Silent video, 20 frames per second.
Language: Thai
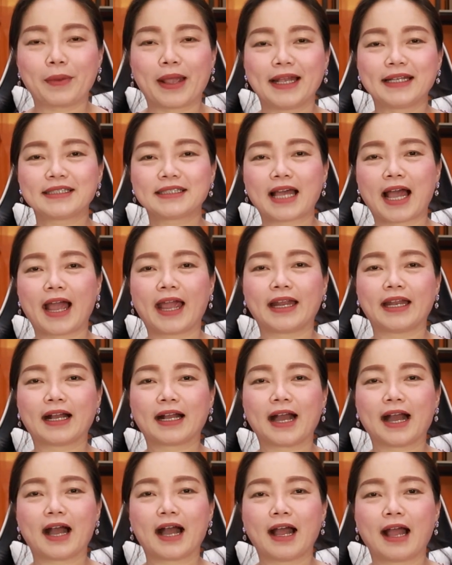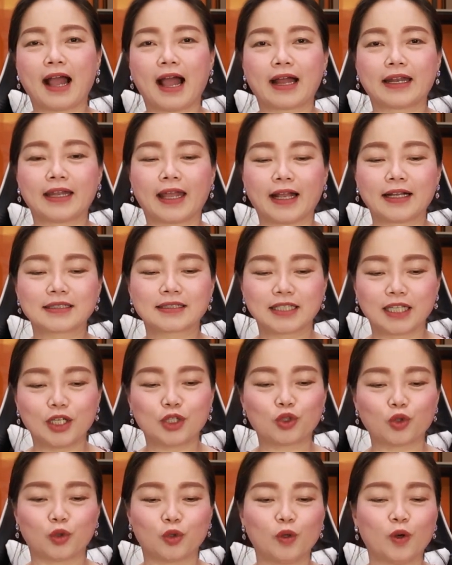MSI นะคะ RX
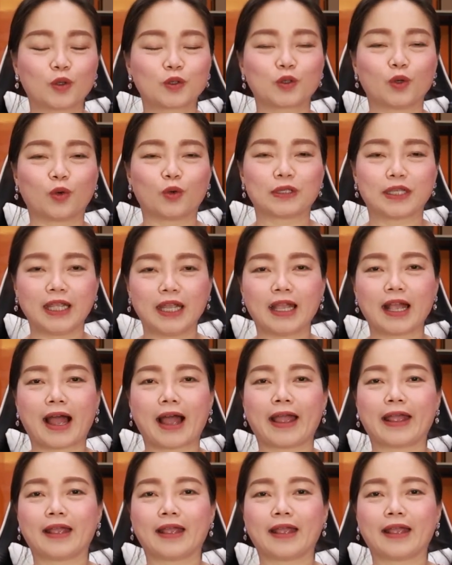4060 Ti